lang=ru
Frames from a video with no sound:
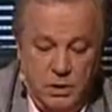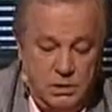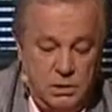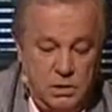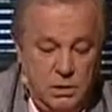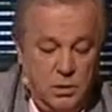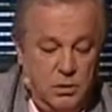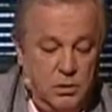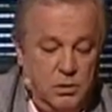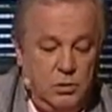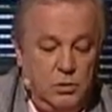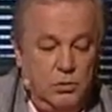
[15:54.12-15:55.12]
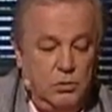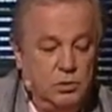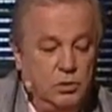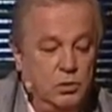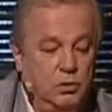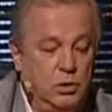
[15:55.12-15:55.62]
Макс
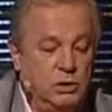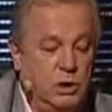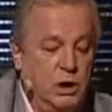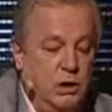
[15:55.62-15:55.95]
думал-думал,